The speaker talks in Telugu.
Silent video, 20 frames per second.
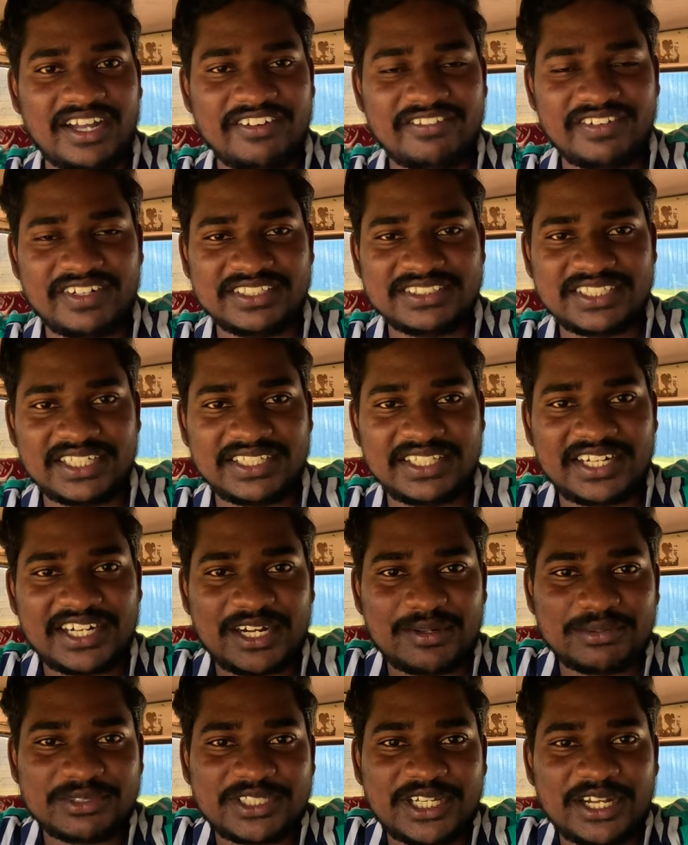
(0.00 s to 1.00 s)
హాయ్ ఫ్రెండ్స్
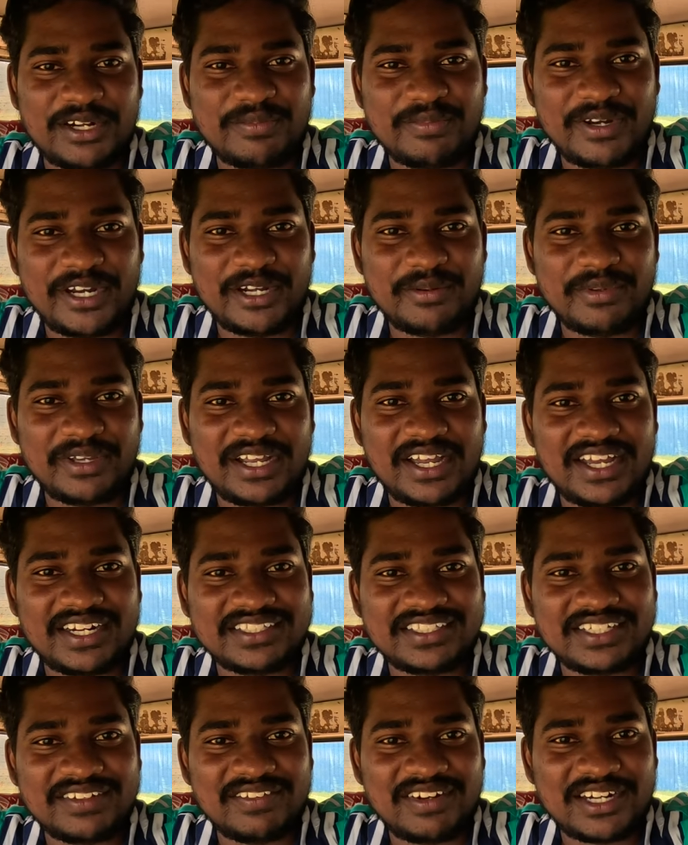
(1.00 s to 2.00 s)
అందరికి నమస్కారం నేను మీ
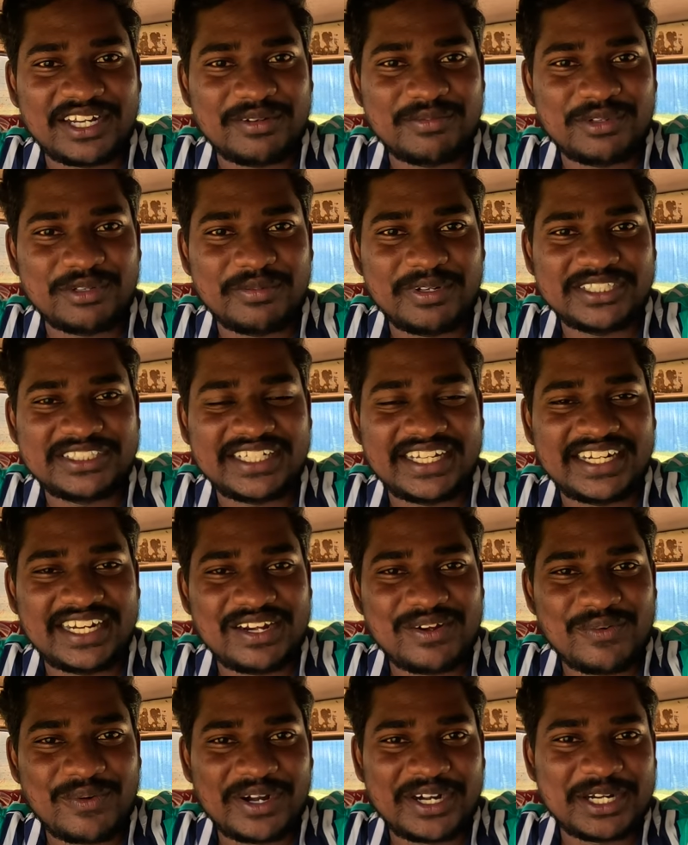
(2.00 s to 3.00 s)
కార్తిక్ వెల్కమ్ టు మై
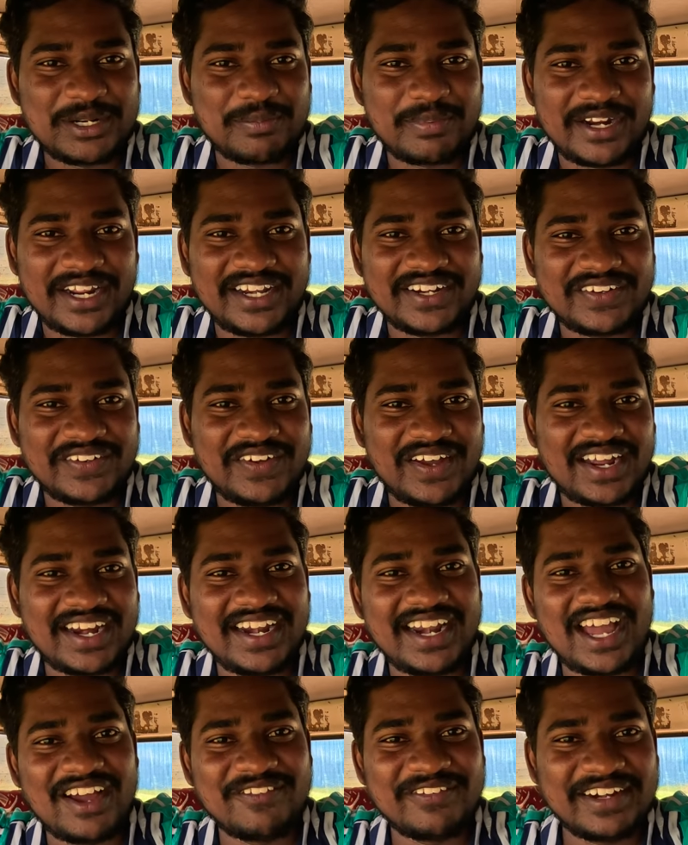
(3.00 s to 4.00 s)
ఛానల్ వంటర్ ప్రయాణికుడు
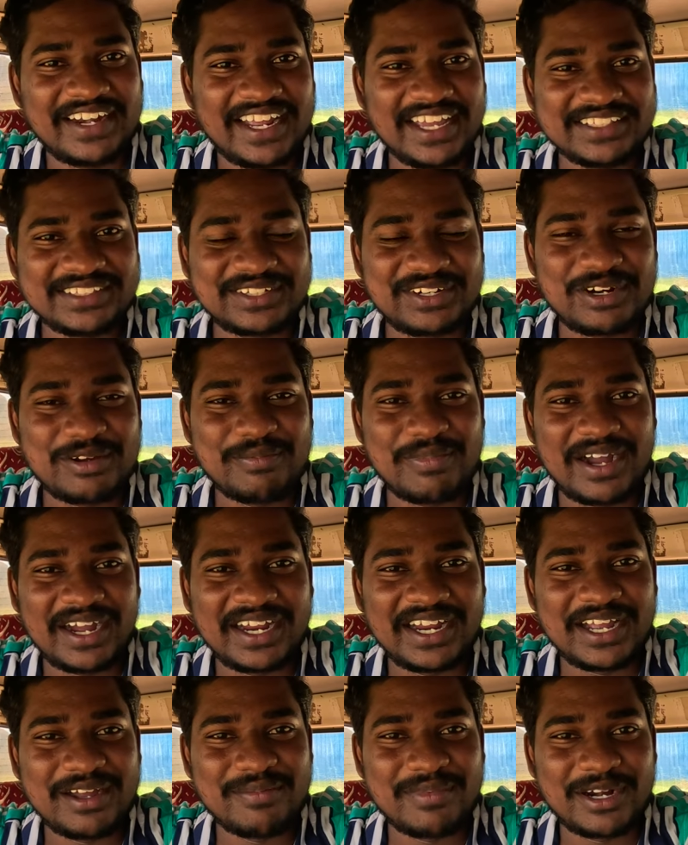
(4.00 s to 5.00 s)
అఖండ ఆఫ్రికా యాత్రలో
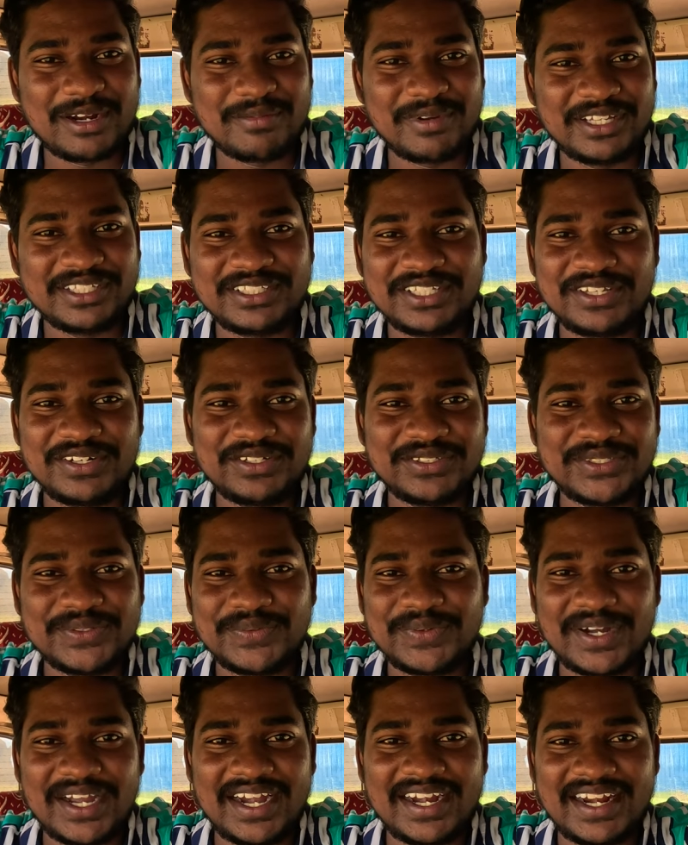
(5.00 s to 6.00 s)
భాగంగా మనమైతే ఈరోజు
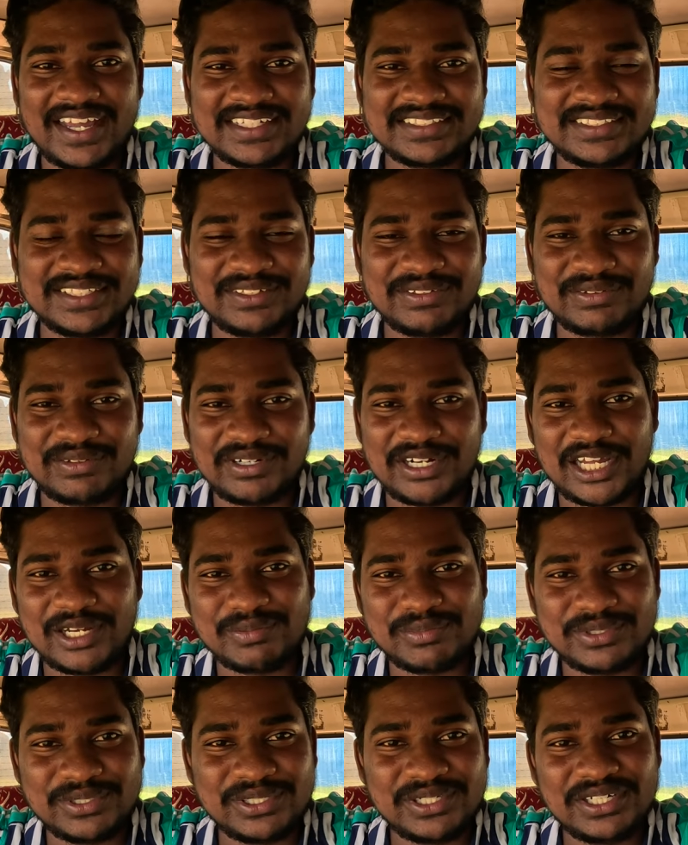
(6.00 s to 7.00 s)
ఉగాండాకి
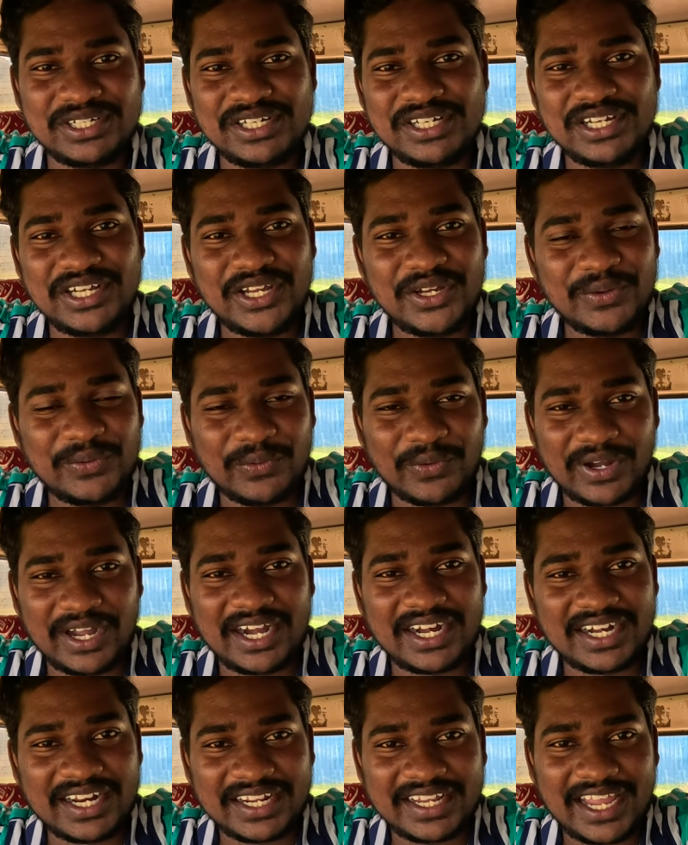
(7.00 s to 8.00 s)
చేరుకున్నాము
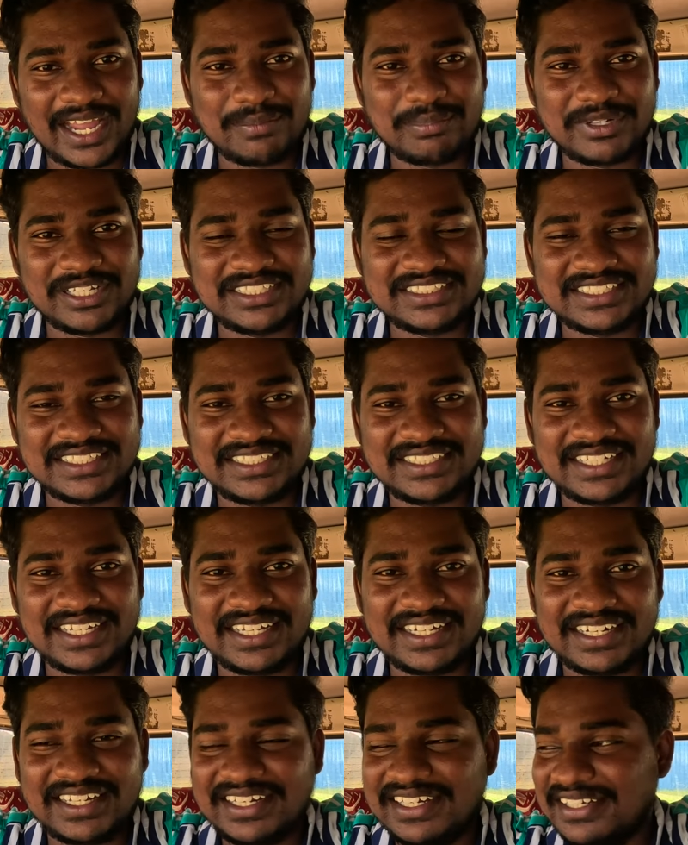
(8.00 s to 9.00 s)
ఉగాండా క్యాపిటల్ సిటీ
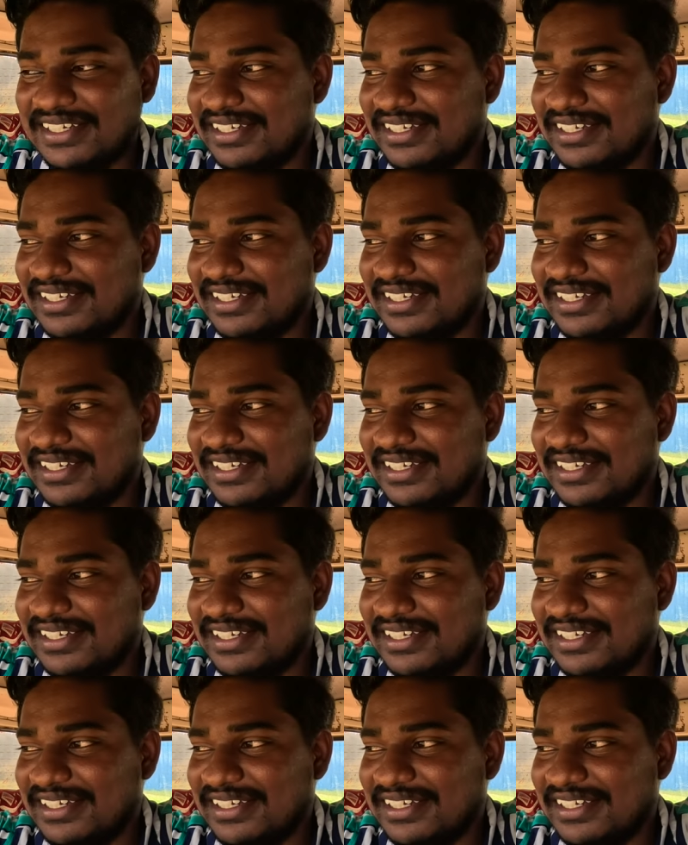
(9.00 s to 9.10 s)
అయిన